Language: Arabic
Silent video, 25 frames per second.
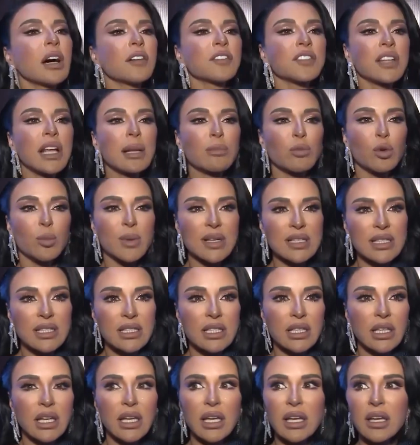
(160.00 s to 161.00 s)
أفضل
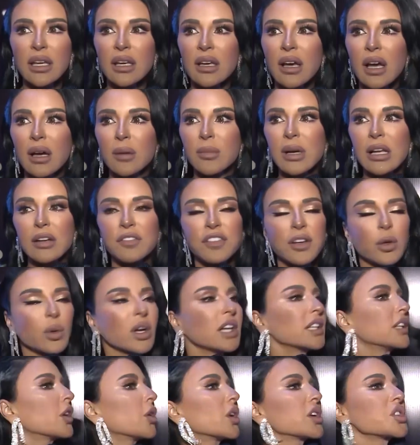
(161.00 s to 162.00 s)
ممثلة عام
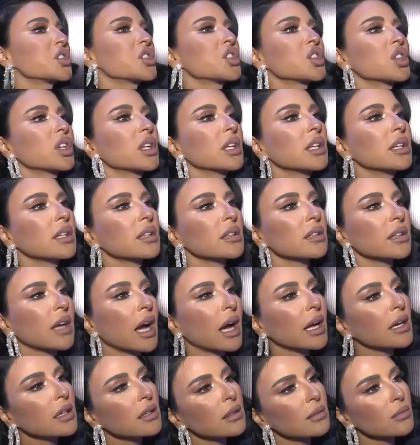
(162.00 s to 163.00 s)
2021
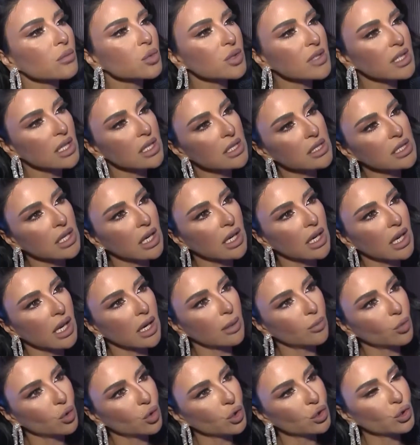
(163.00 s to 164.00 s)
عن مسلسل
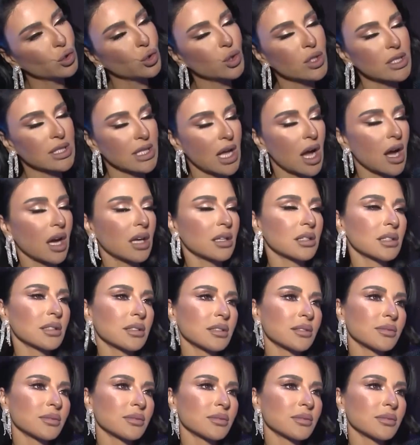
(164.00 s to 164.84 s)
الموت دور سحر